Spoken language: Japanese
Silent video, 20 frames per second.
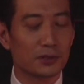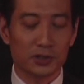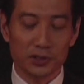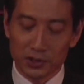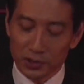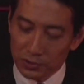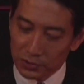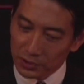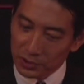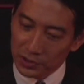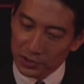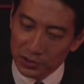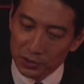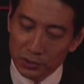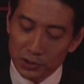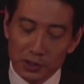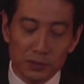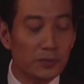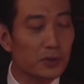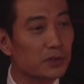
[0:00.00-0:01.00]
こと、
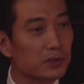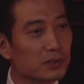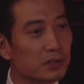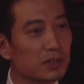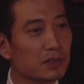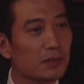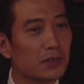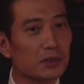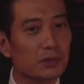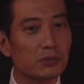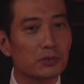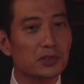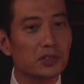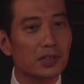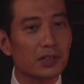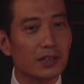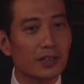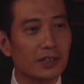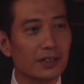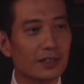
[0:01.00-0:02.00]
上司も次はどうし
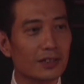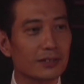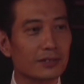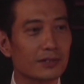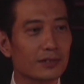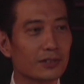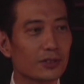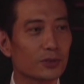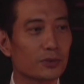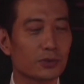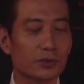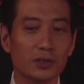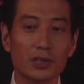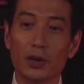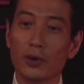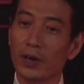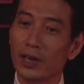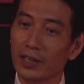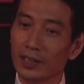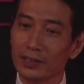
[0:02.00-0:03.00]
たらいいかっていうことが
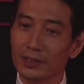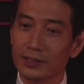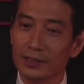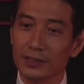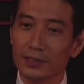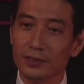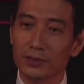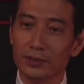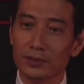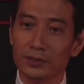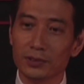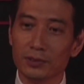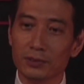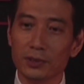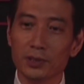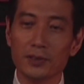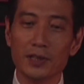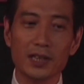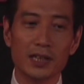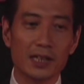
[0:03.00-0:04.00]
分かったということ。
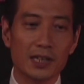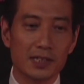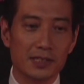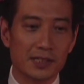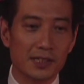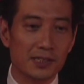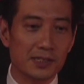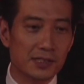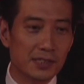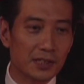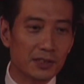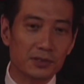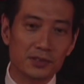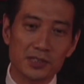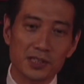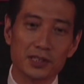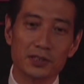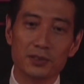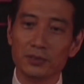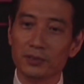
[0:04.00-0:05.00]
これは先生と
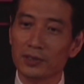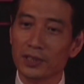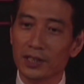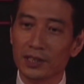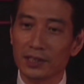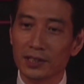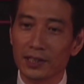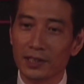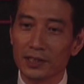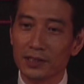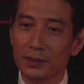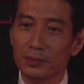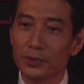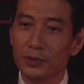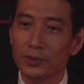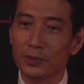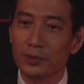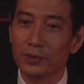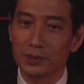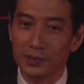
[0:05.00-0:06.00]
生徒の関係で
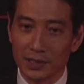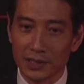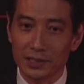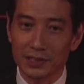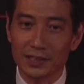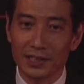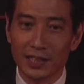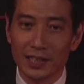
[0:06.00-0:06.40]
も同じ。